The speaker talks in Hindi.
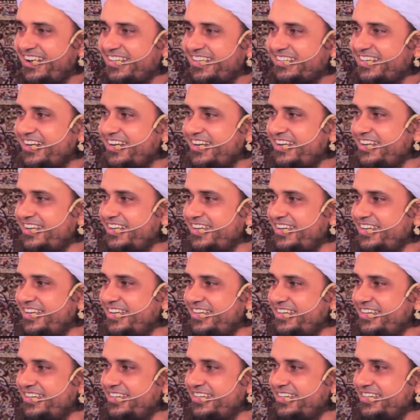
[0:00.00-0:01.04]
अल्लाह ताला ने
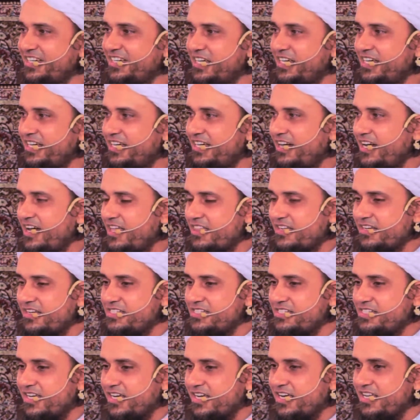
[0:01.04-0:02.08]

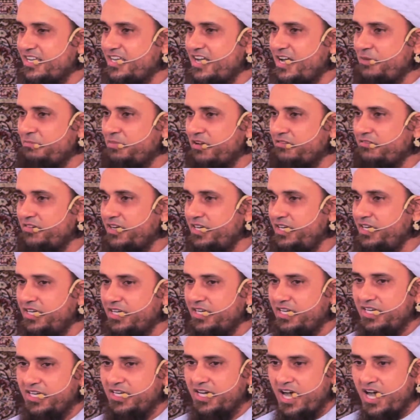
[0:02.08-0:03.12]
हजरत जकरिया पर वही
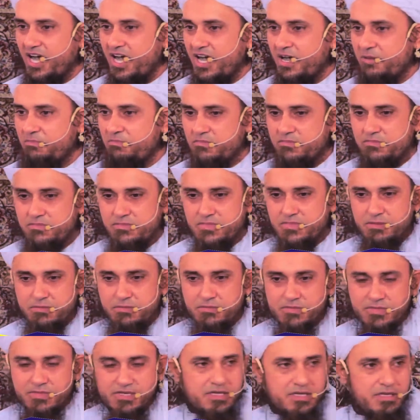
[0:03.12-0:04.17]
की आप
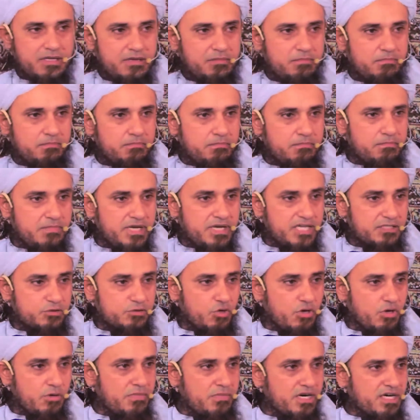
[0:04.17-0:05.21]

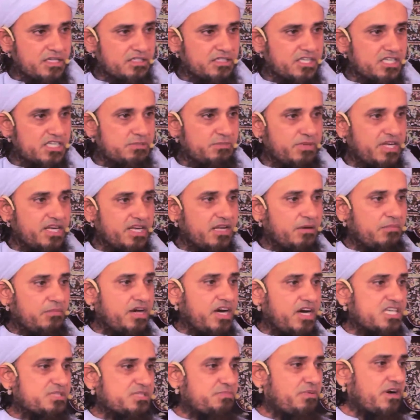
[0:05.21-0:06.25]
बैतुल मकदस में
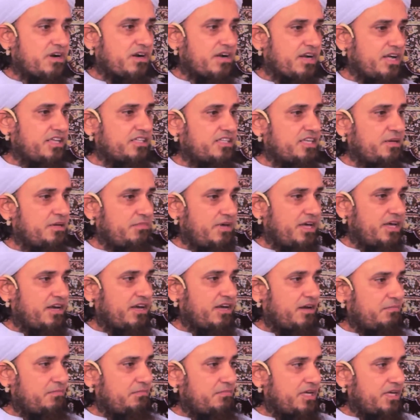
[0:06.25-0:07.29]
नमाज पढ़ रहे थे
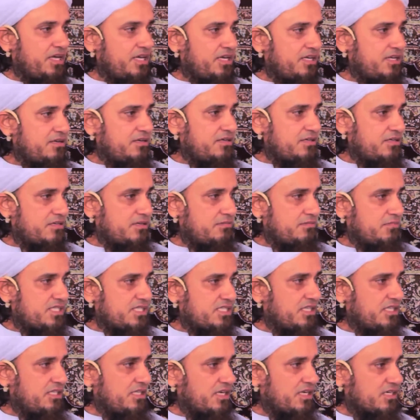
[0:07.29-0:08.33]
महराब में
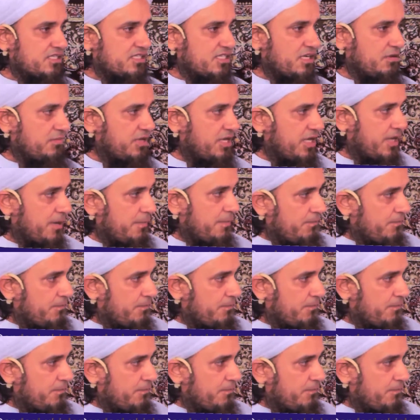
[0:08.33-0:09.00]
मस्जिद अकसा में